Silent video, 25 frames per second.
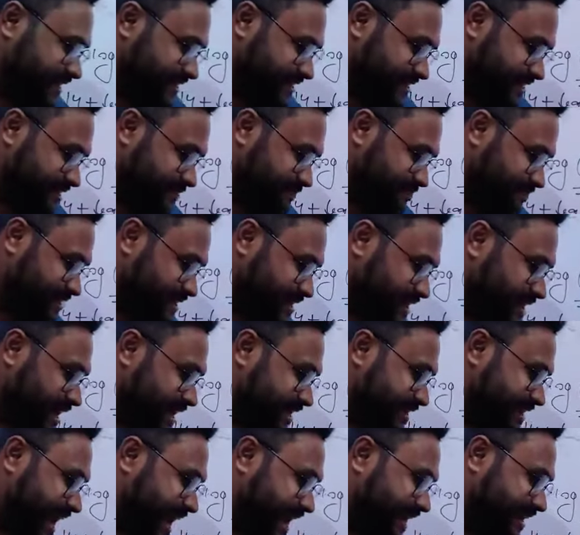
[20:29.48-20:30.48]
মিলে গেছে
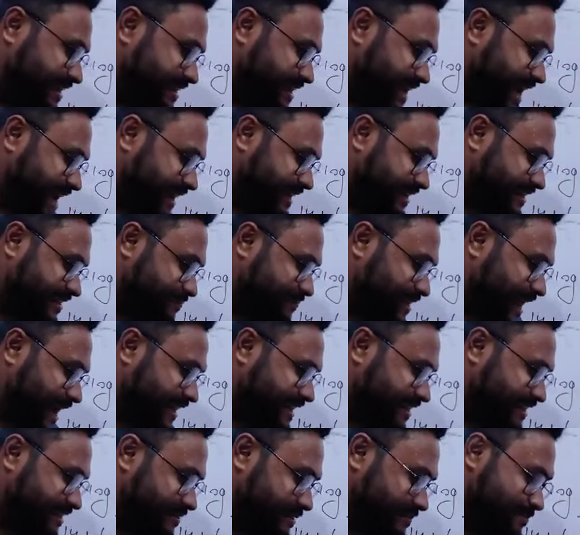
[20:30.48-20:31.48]
আচ্ছা আগেরটা আগেরটা আমি
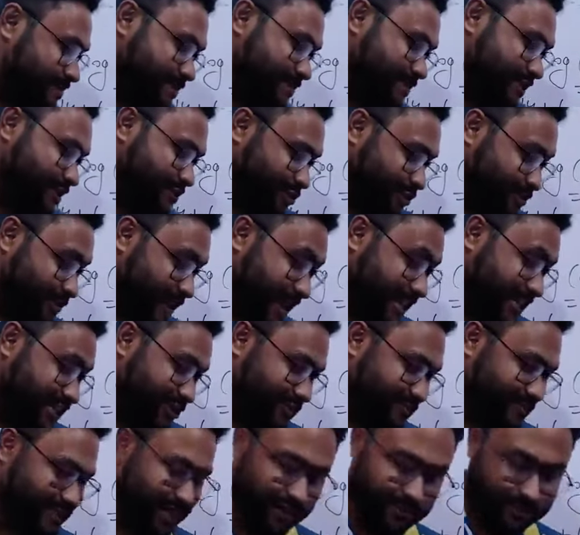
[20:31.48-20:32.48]
আগেরটা আমরা বের করবো
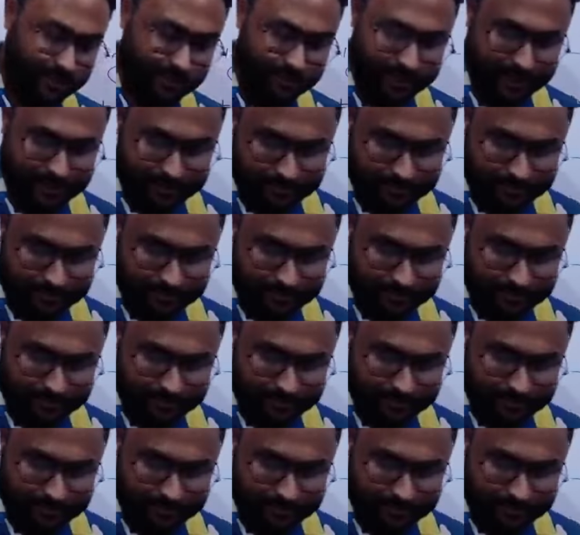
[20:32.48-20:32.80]
আগেরটা মিলাবো